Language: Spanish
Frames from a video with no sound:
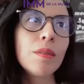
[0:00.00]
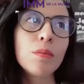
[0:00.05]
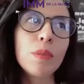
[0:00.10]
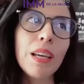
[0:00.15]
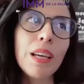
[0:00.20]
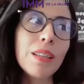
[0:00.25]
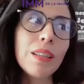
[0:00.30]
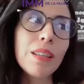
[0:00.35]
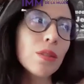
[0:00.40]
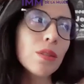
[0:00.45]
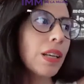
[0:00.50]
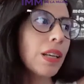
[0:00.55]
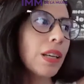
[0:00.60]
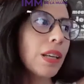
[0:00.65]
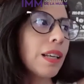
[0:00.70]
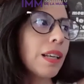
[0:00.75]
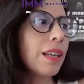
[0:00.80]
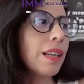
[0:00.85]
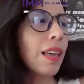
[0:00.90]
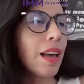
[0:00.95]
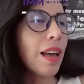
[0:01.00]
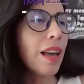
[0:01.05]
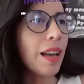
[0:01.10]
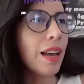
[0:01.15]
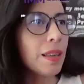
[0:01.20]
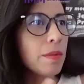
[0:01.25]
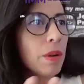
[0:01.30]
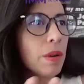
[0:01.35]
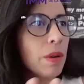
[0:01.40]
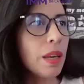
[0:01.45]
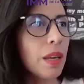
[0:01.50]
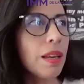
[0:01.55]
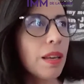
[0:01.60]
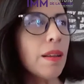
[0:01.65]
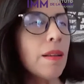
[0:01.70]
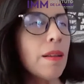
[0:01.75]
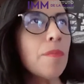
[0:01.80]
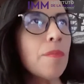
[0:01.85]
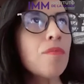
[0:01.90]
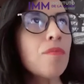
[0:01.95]
eso, que, hay,
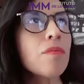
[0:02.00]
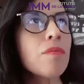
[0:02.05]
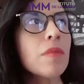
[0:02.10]
eh,